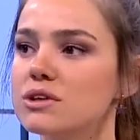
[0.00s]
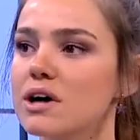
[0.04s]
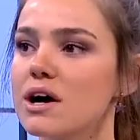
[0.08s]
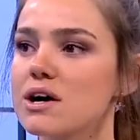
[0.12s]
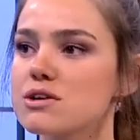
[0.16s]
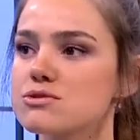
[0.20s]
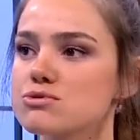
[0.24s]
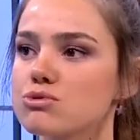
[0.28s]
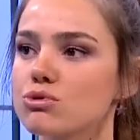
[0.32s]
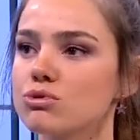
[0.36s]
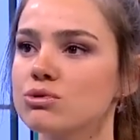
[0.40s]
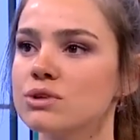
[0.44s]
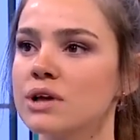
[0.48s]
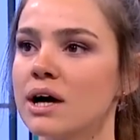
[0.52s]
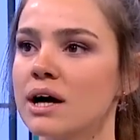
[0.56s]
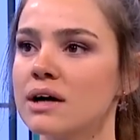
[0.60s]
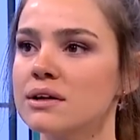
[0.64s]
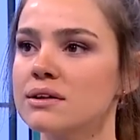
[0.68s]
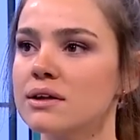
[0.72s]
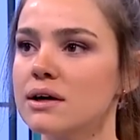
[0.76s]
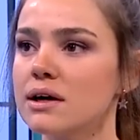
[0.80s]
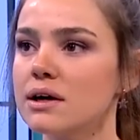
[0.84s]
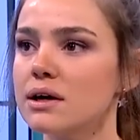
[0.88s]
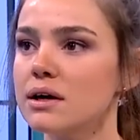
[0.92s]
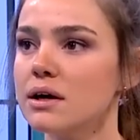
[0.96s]
Bu tarz
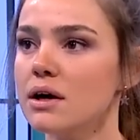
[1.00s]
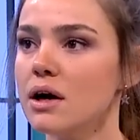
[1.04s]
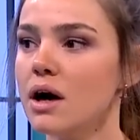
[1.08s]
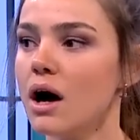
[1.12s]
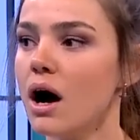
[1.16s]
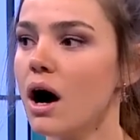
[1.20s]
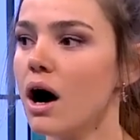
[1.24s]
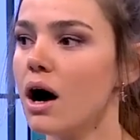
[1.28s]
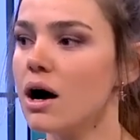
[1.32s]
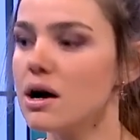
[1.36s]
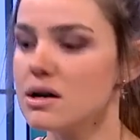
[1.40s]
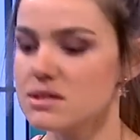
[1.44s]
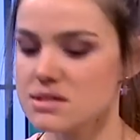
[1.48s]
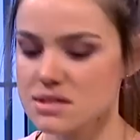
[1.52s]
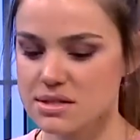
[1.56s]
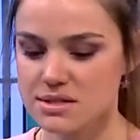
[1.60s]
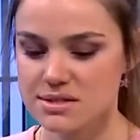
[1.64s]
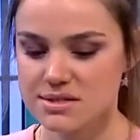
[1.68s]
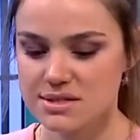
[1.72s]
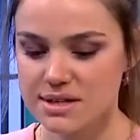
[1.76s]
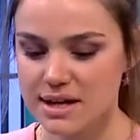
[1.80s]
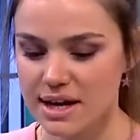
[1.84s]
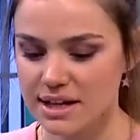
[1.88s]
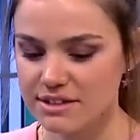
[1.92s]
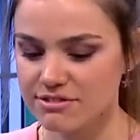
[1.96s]
günlerde
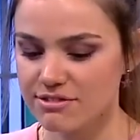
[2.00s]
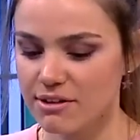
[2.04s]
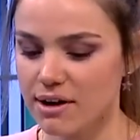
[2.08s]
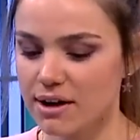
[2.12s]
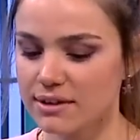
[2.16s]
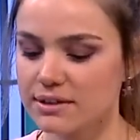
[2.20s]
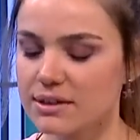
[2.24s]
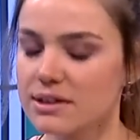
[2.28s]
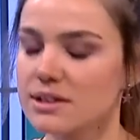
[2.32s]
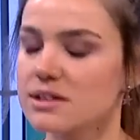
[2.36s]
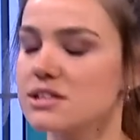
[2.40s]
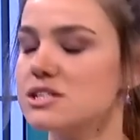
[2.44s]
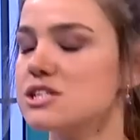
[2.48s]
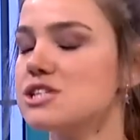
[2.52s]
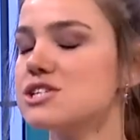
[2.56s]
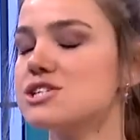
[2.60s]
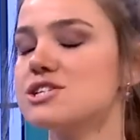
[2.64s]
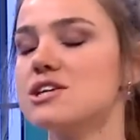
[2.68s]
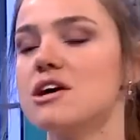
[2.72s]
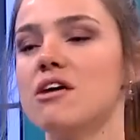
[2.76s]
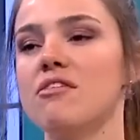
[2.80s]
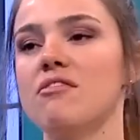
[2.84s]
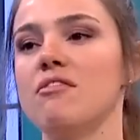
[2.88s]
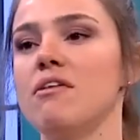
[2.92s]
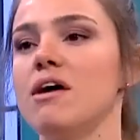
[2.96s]
artık trade
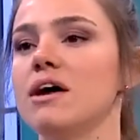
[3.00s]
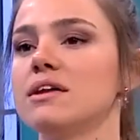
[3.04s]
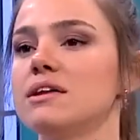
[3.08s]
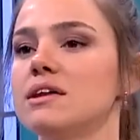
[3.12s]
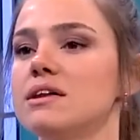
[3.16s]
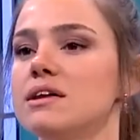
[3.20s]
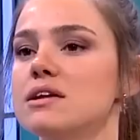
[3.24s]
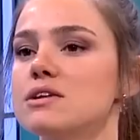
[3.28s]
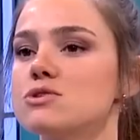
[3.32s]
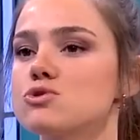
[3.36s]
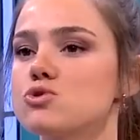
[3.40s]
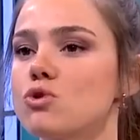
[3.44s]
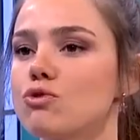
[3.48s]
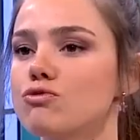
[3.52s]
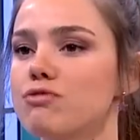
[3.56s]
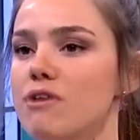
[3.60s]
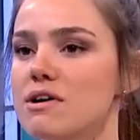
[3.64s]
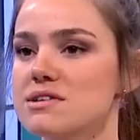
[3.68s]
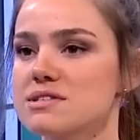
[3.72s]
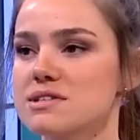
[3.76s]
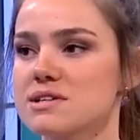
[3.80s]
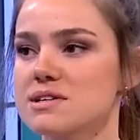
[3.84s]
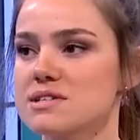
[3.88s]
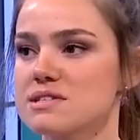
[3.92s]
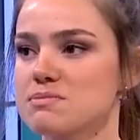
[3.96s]
vadelerini, işlem vadelerini
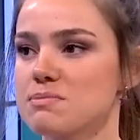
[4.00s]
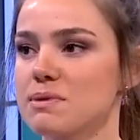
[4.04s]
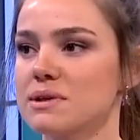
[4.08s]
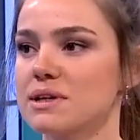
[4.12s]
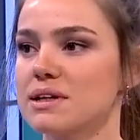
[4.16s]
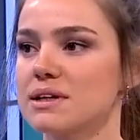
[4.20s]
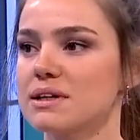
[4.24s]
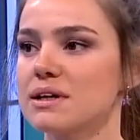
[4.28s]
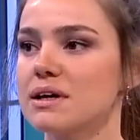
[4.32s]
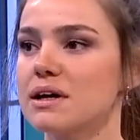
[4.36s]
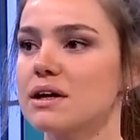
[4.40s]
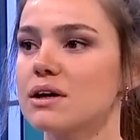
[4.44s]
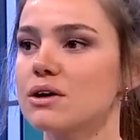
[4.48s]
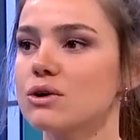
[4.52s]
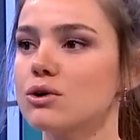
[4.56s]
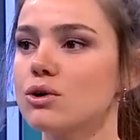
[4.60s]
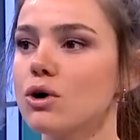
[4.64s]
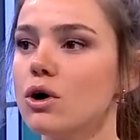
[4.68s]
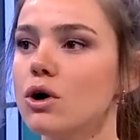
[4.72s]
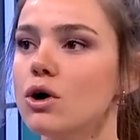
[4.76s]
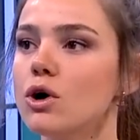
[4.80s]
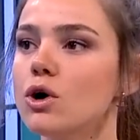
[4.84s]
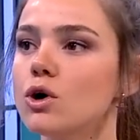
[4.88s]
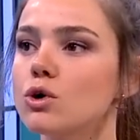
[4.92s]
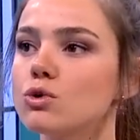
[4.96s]
çok fazla kısmaları
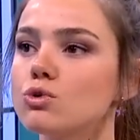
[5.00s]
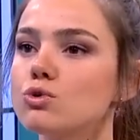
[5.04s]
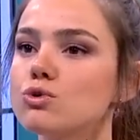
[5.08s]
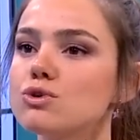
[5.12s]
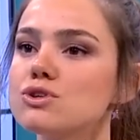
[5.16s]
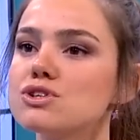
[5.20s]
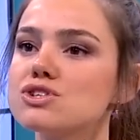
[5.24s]
gerekiyor.